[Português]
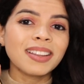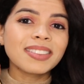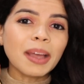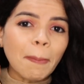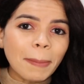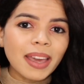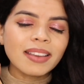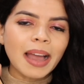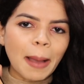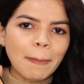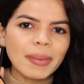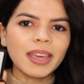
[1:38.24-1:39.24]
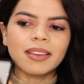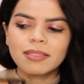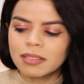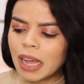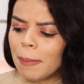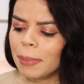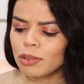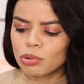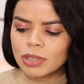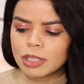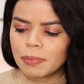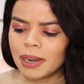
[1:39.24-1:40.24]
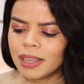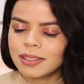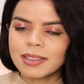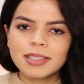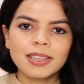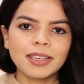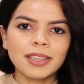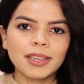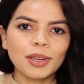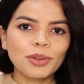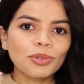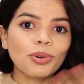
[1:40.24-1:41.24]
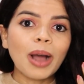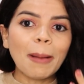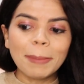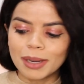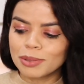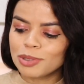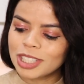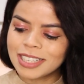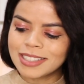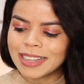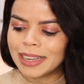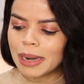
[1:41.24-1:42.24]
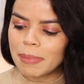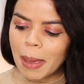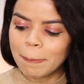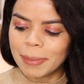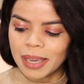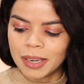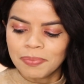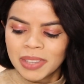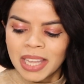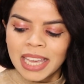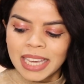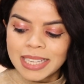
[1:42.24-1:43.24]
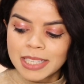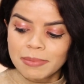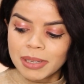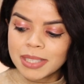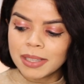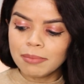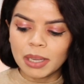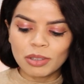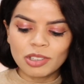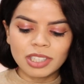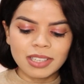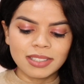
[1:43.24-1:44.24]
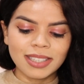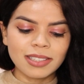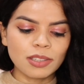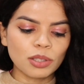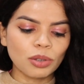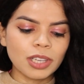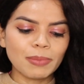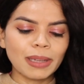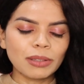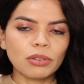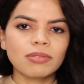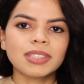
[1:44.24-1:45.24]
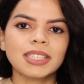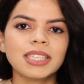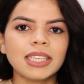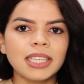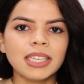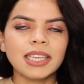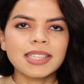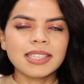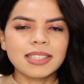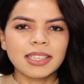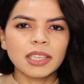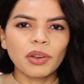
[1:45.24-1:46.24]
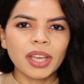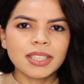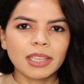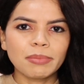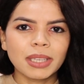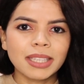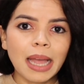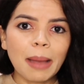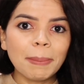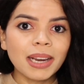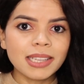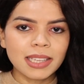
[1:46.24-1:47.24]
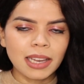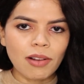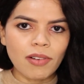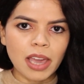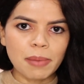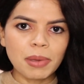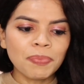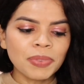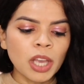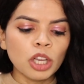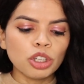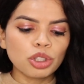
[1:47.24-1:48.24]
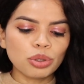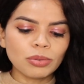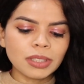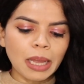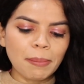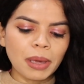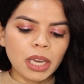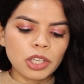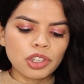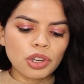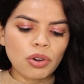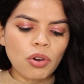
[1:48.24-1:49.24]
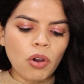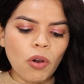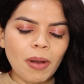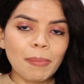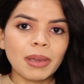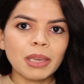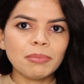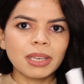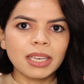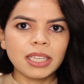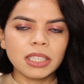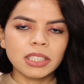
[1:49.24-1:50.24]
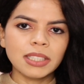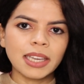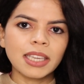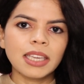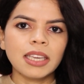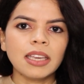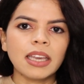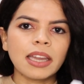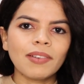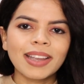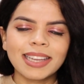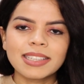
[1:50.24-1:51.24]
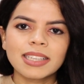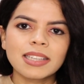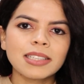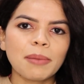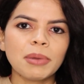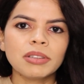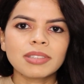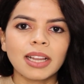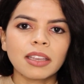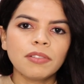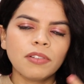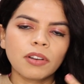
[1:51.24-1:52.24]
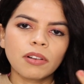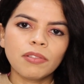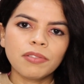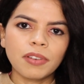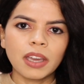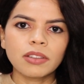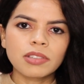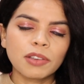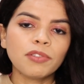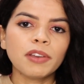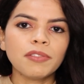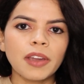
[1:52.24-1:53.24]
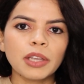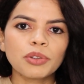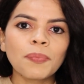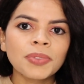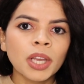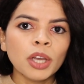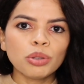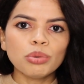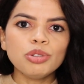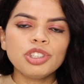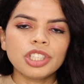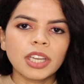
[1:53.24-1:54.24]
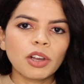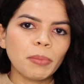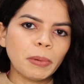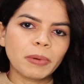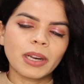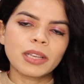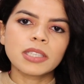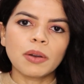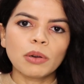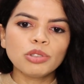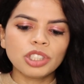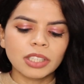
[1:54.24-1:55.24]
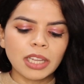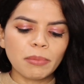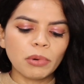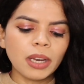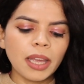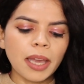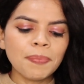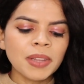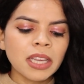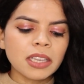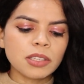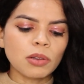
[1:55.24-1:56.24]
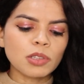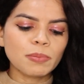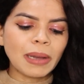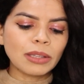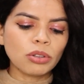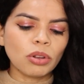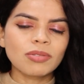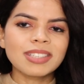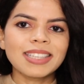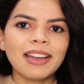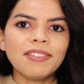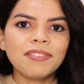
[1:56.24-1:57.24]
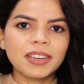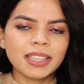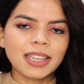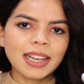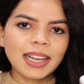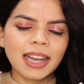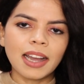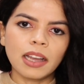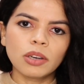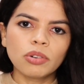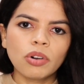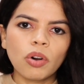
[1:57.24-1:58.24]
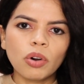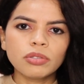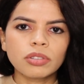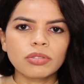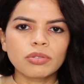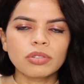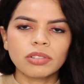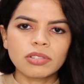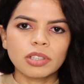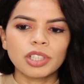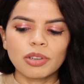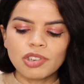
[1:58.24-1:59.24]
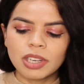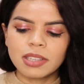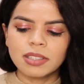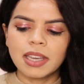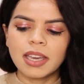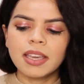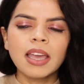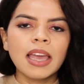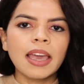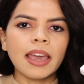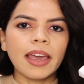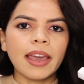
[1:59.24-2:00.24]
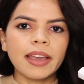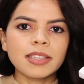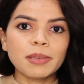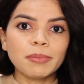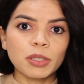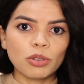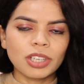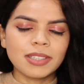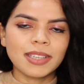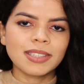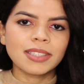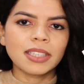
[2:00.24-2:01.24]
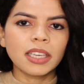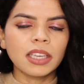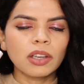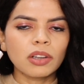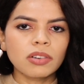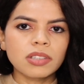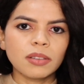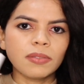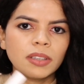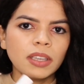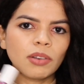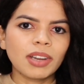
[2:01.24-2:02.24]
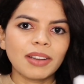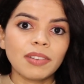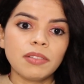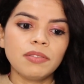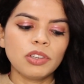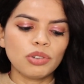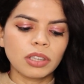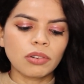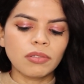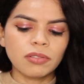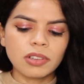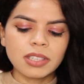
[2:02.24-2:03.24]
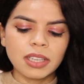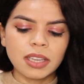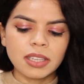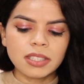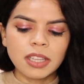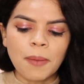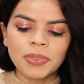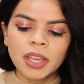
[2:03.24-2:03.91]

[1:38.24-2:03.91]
Também amei, amei. Duas paletas que eu tô amando utilizar aí na minha pele. Esse mês também utilizei esses dois batons aqui. Esses aqui eu recebi da Beleza na Web, juntamente com a Maybelline, né? Que eram aqueles lançamentos lá que foram feitos, que foi feito no dia em comemoração ao Dia da Mulher, que são os batons da Frida Kahlo. Outro, os outros eu já utilizei. É, esse mês eu utilizei esses aqui, que inclusive eu gravei vídeo aqui com vocês